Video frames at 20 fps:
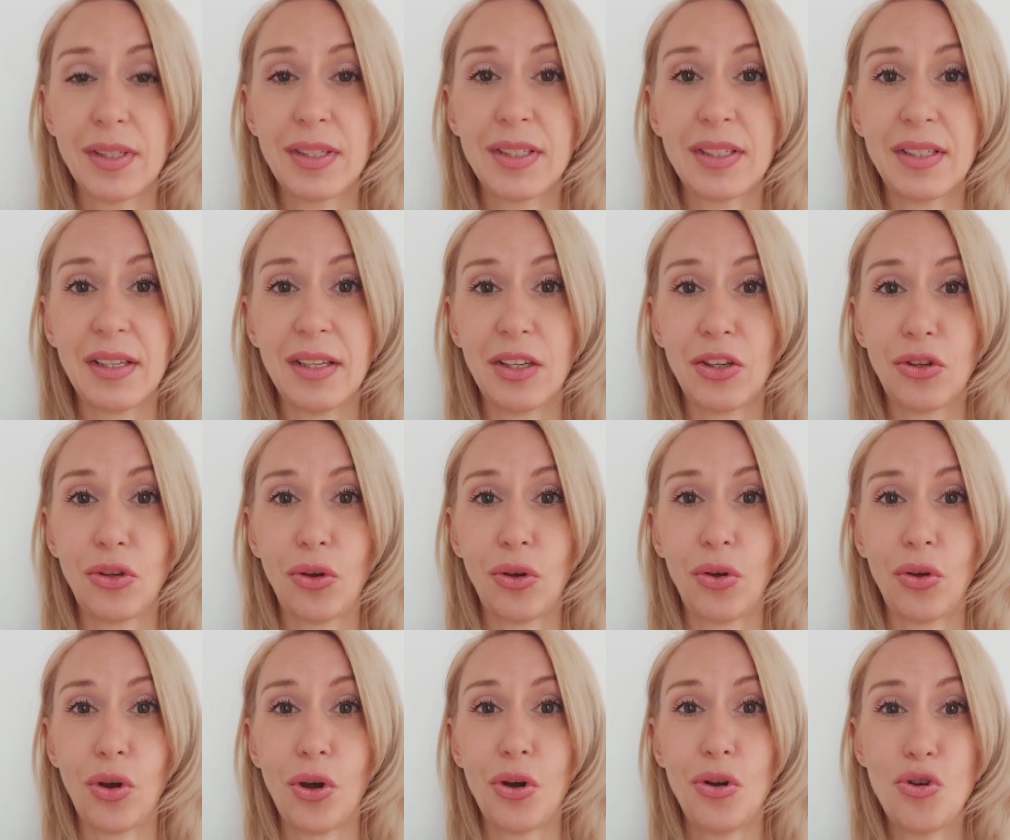c'est
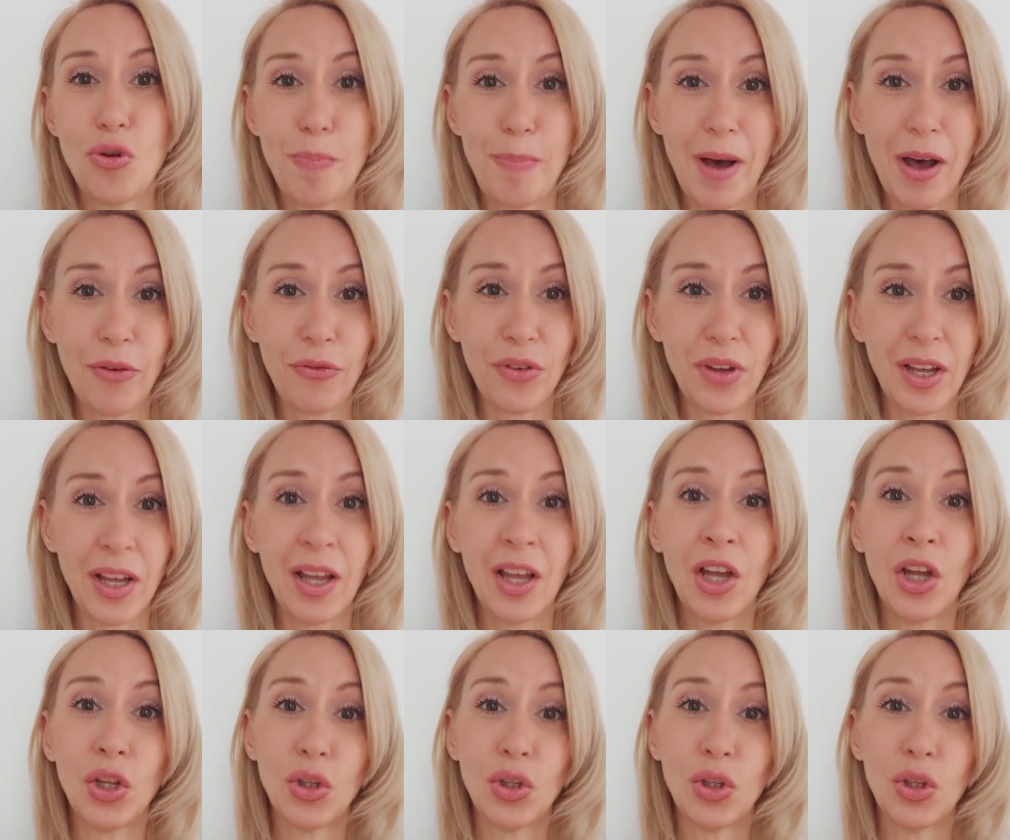que le parfum